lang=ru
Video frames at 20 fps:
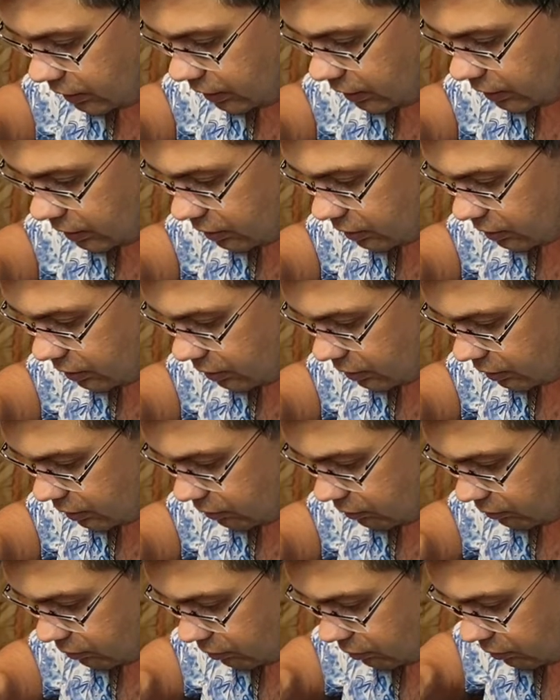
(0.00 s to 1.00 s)
и
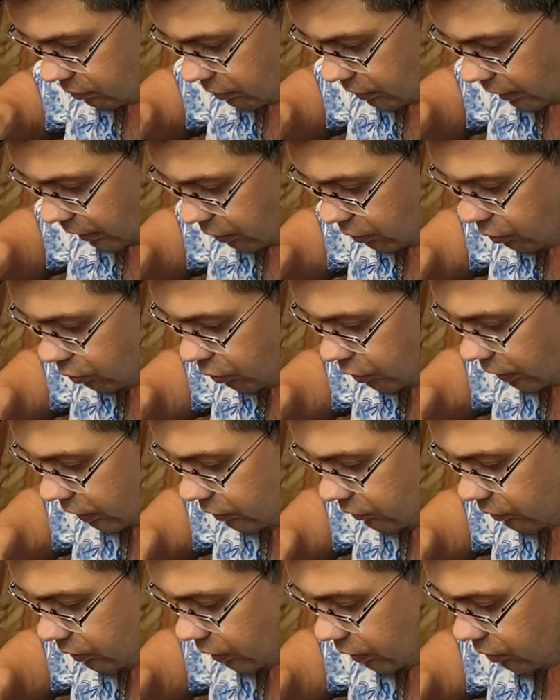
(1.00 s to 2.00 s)
такую
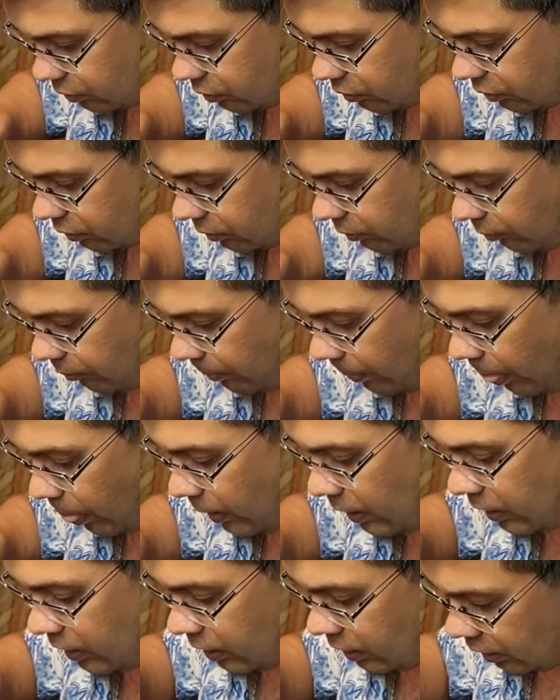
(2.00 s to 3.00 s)
отвертку.
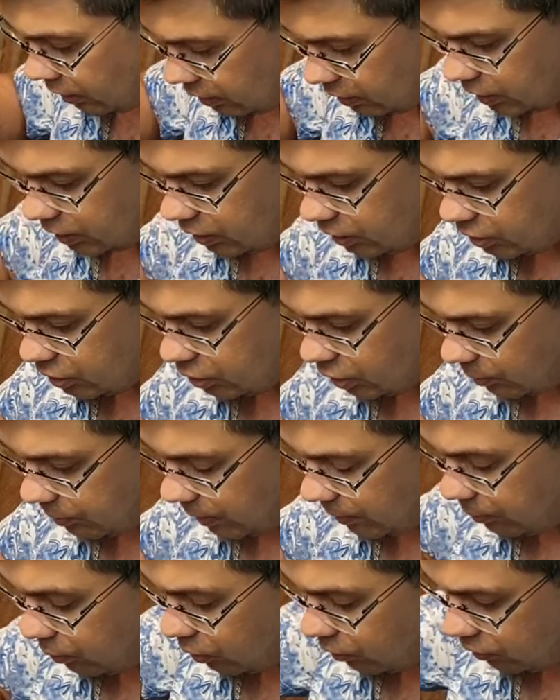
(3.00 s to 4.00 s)
И еще
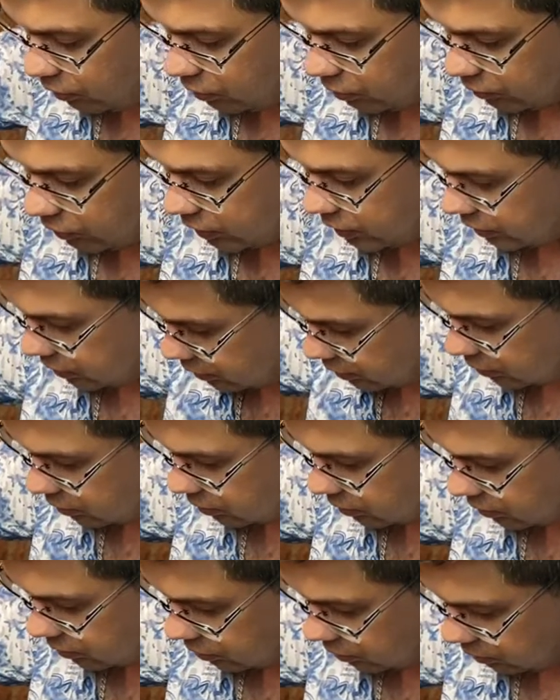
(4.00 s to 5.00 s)
по поводу вот
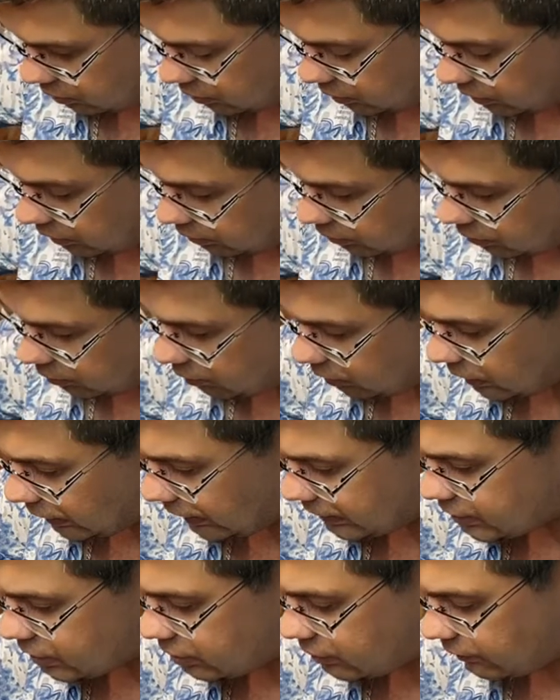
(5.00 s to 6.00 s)

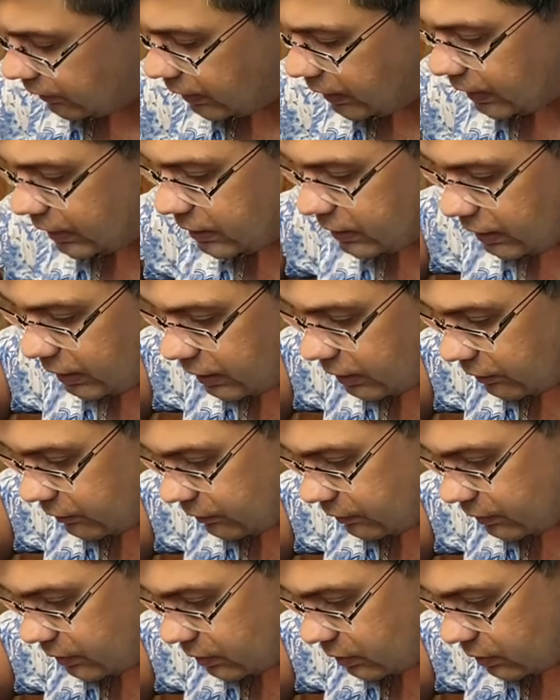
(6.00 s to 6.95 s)
качества карданов.